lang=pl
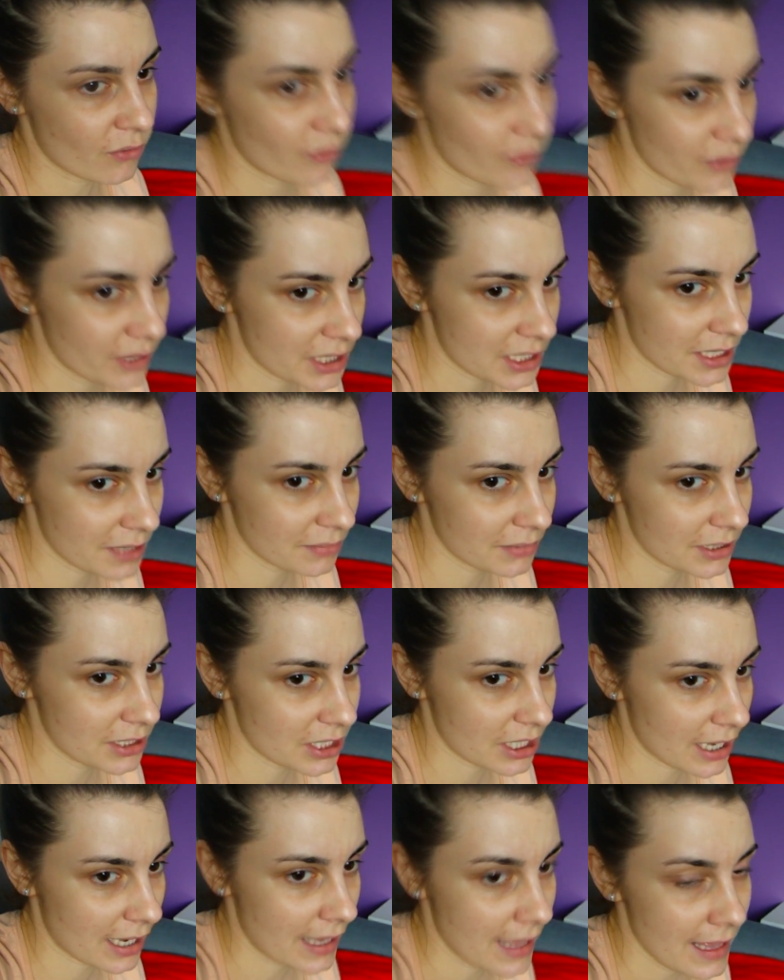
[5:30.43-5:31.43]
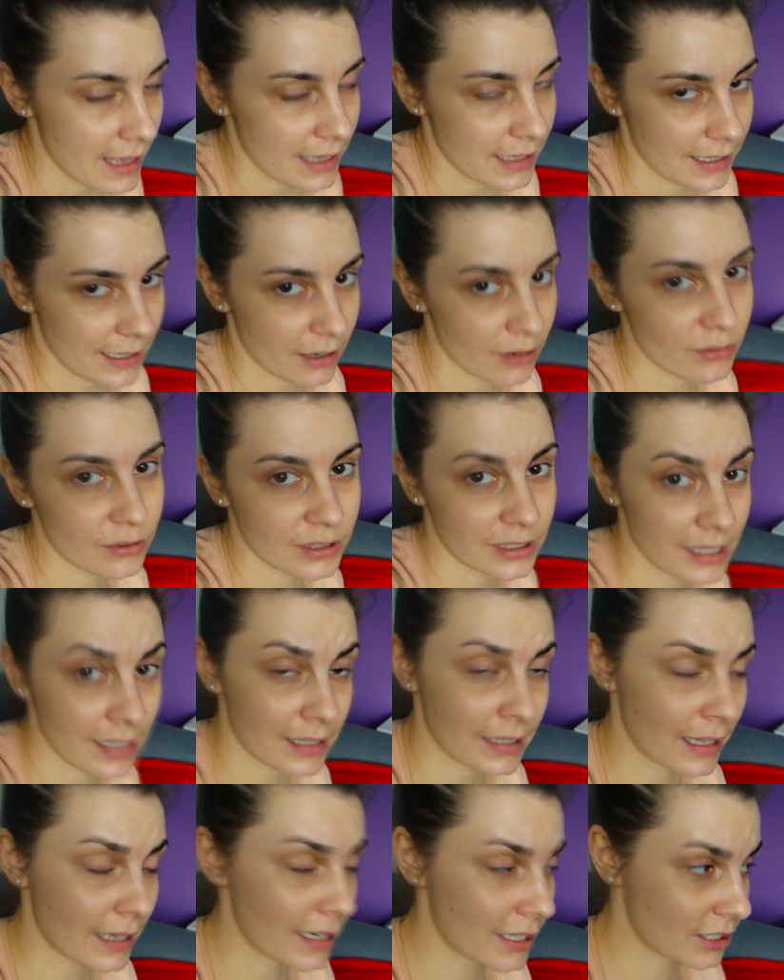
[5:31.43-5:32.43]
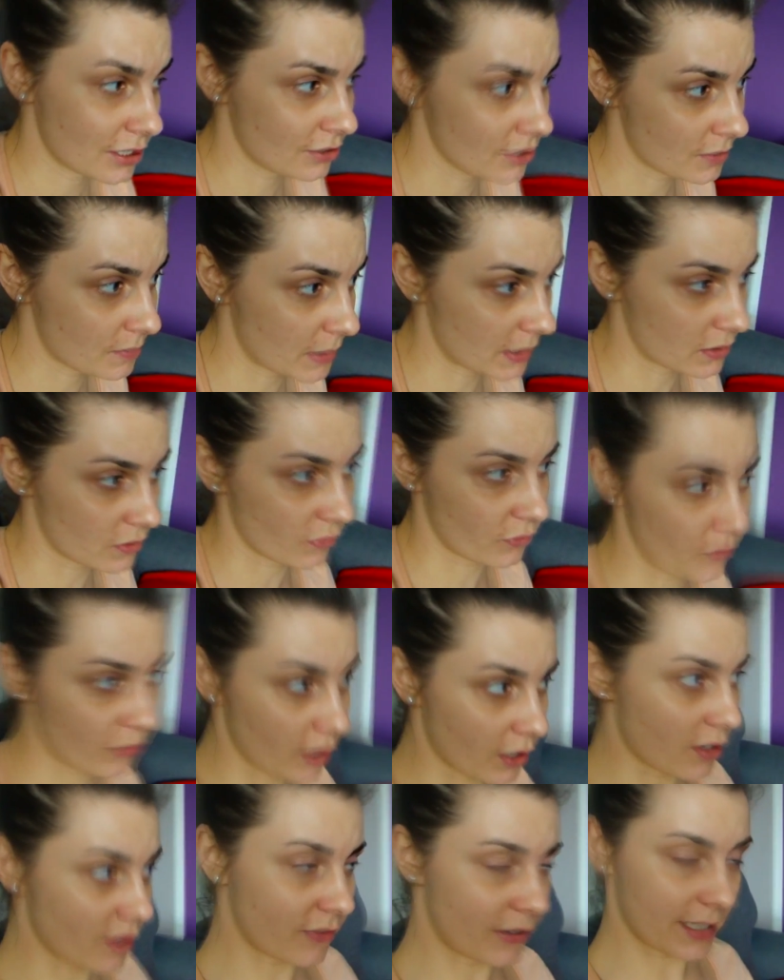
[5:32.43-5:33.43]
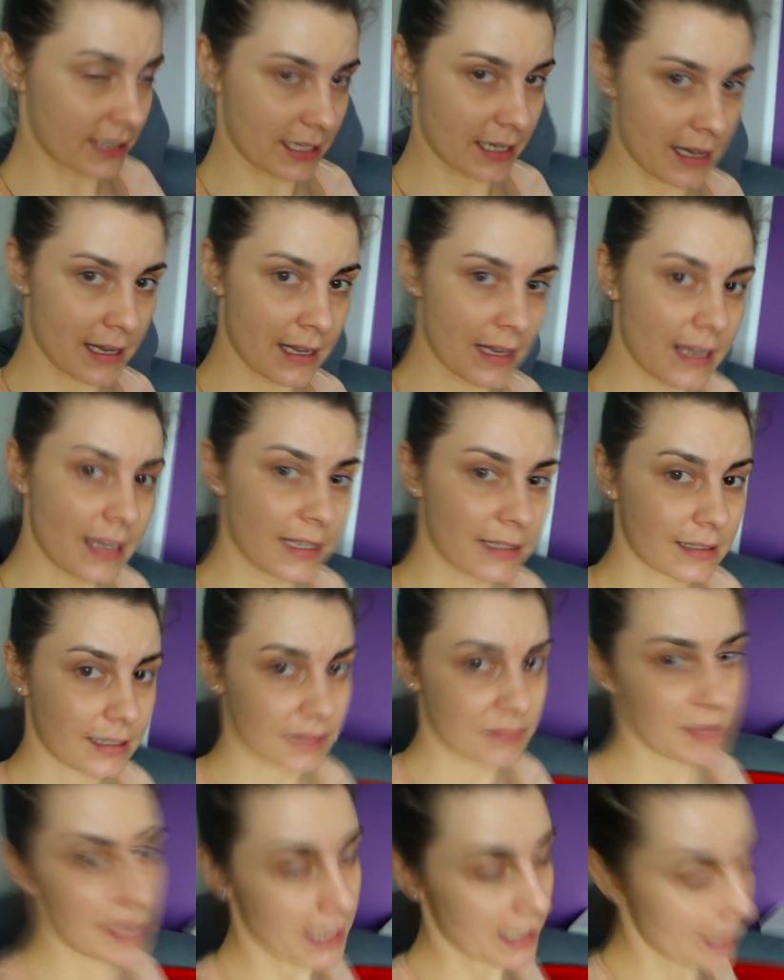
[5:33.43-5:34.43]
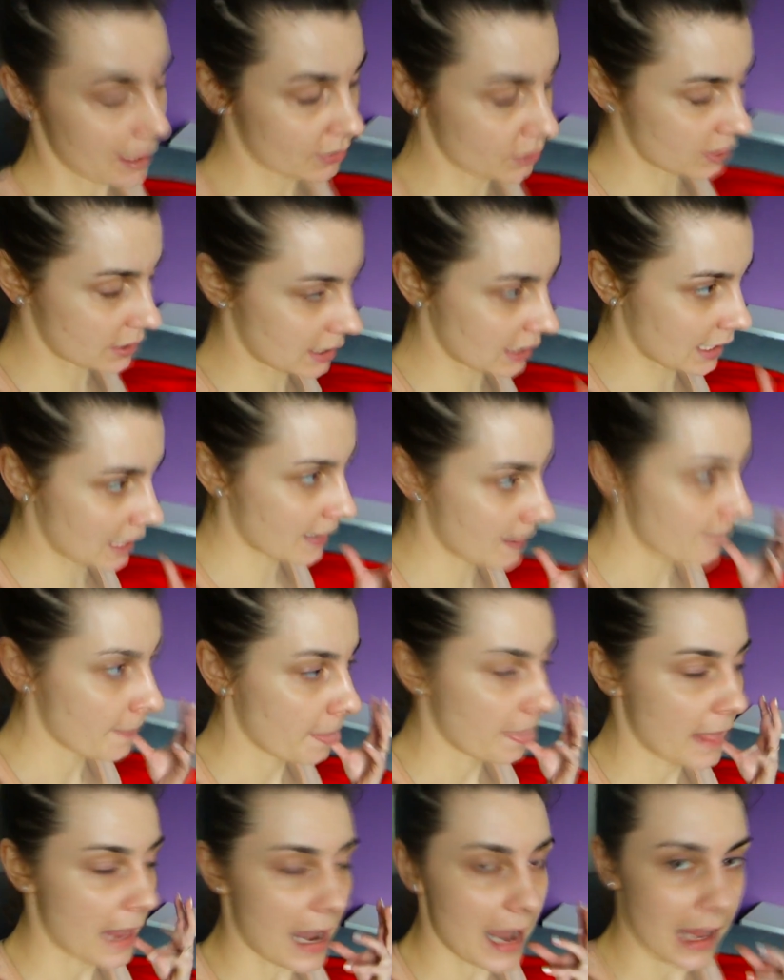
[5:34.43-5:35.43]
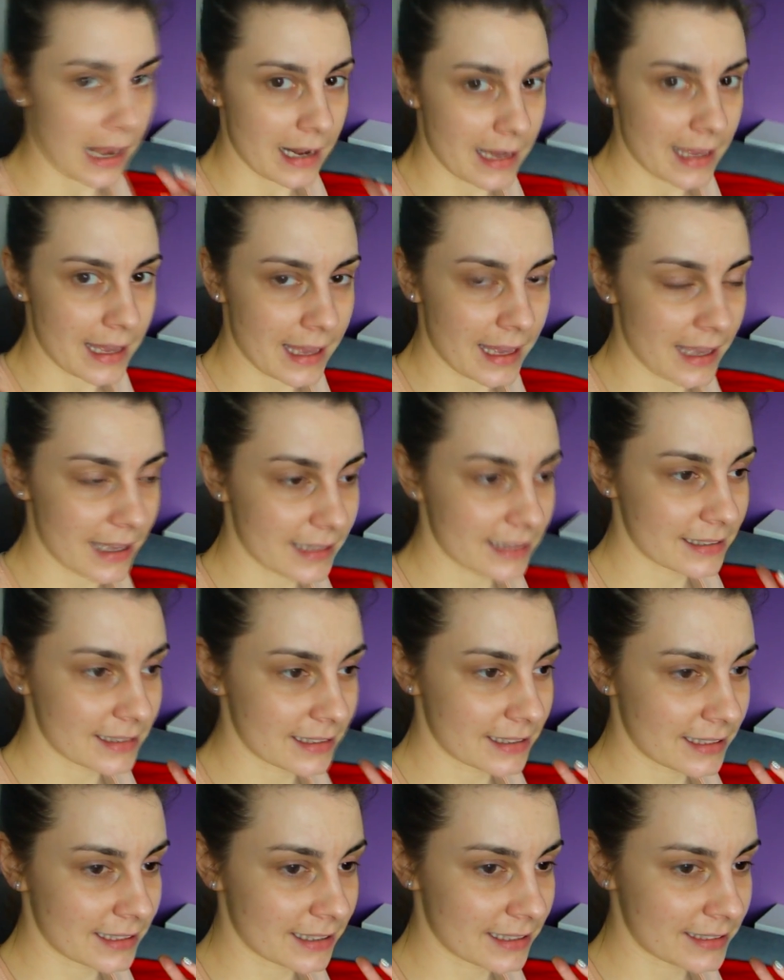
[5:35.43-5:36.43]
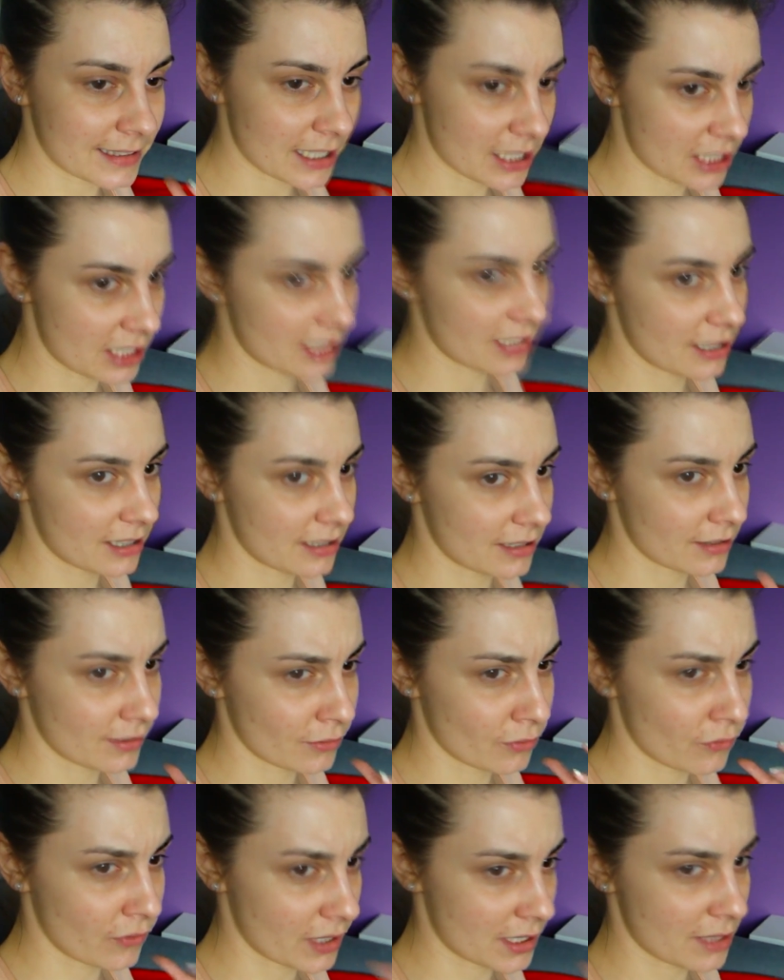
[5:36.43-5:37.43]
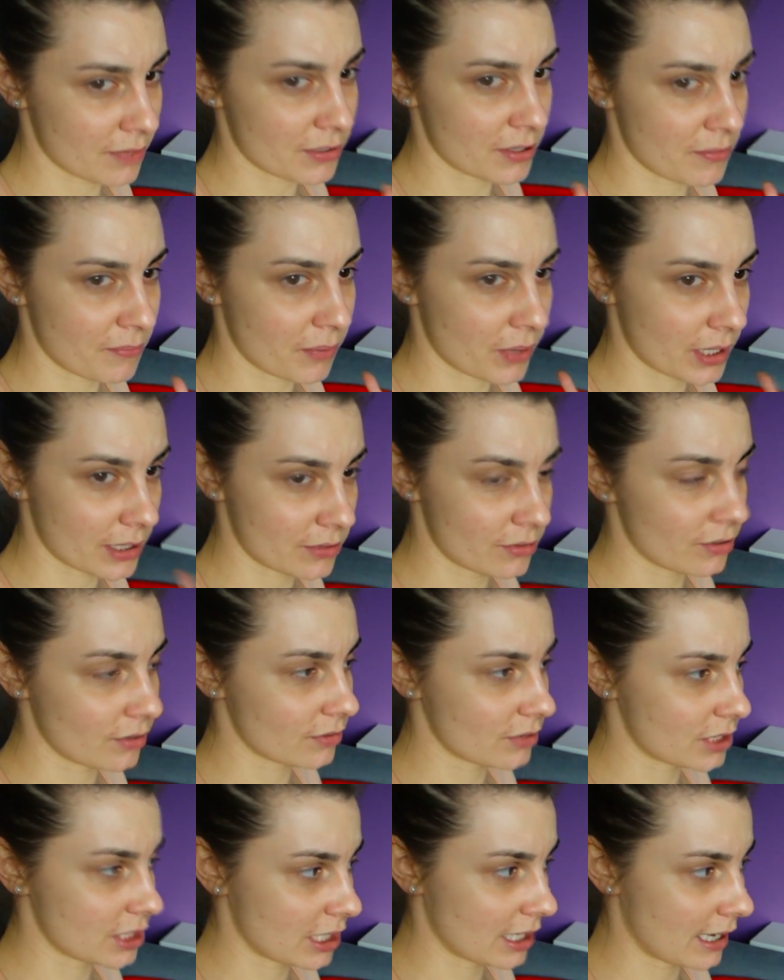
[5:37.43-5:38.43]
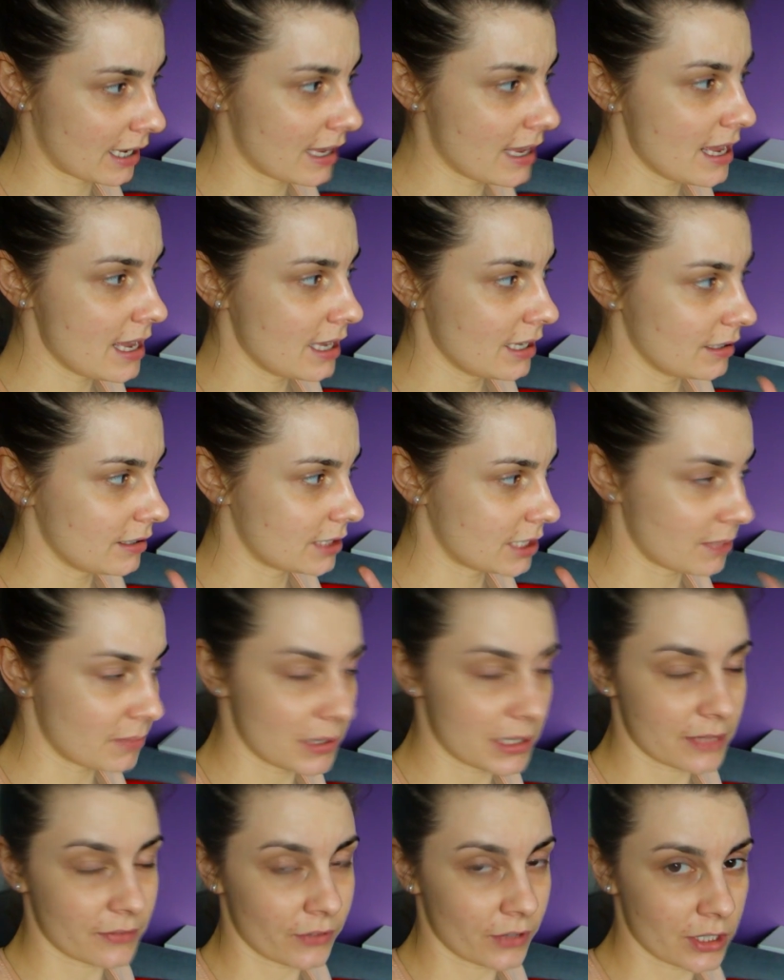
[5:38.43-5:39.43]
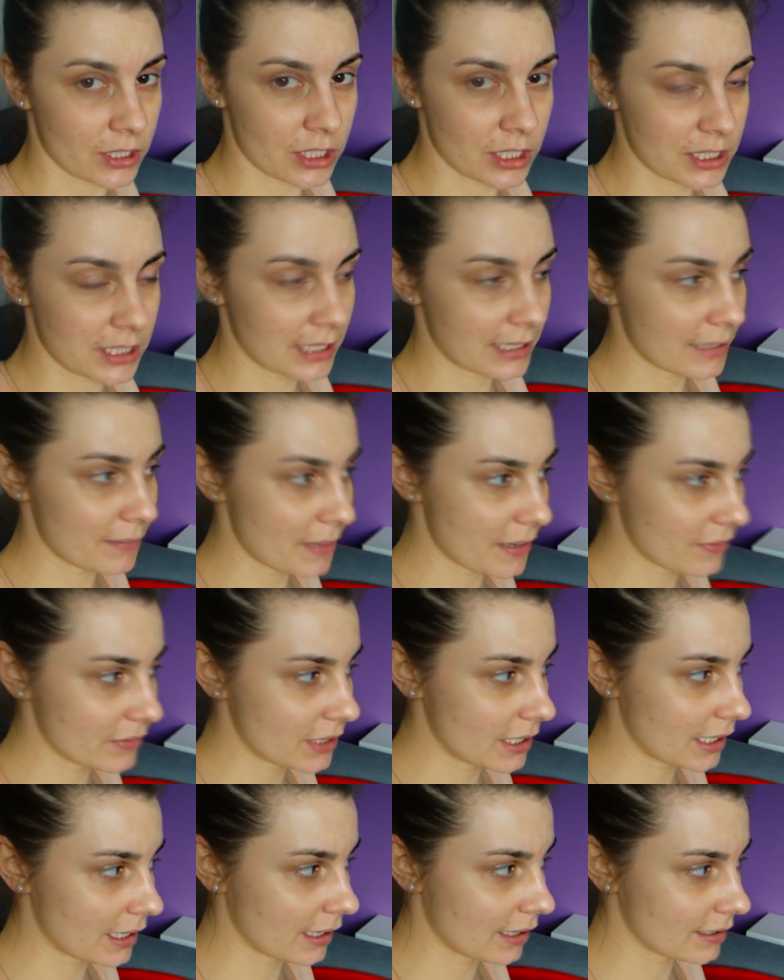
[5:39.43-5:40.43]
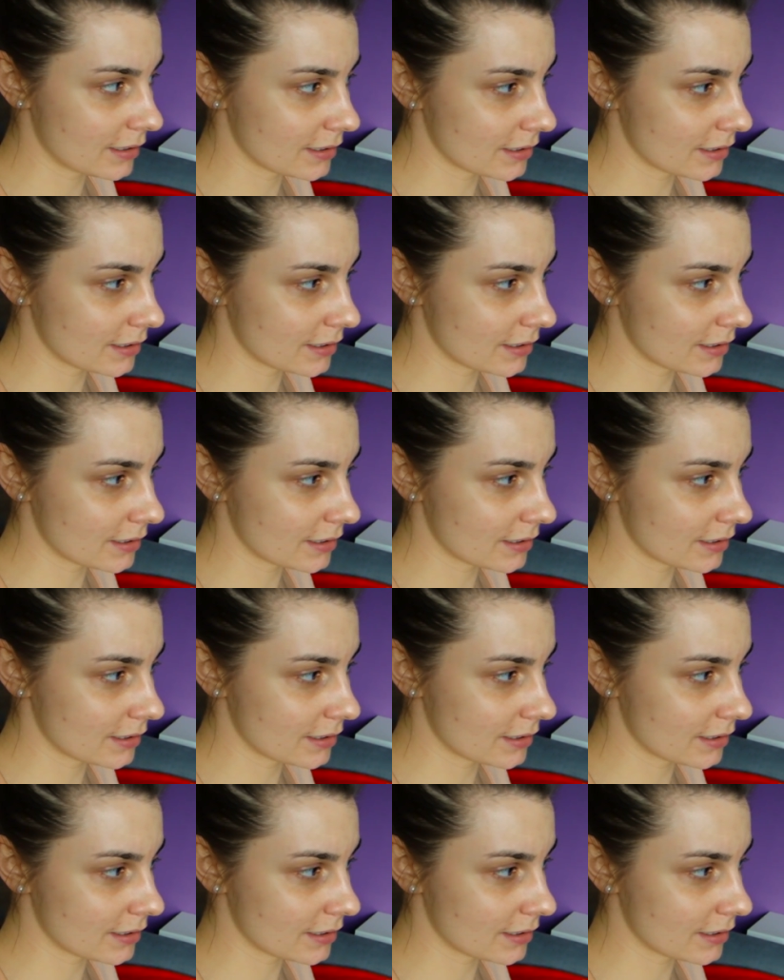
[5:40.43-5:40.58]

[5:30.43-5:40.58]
Uwierzcie mi, że ja ogólnie nie należę do speców vlogowania, zaraz mi ręka uschnie, ale y, też y, uważam, że pokazując się siebie i swoje życie, naprawdę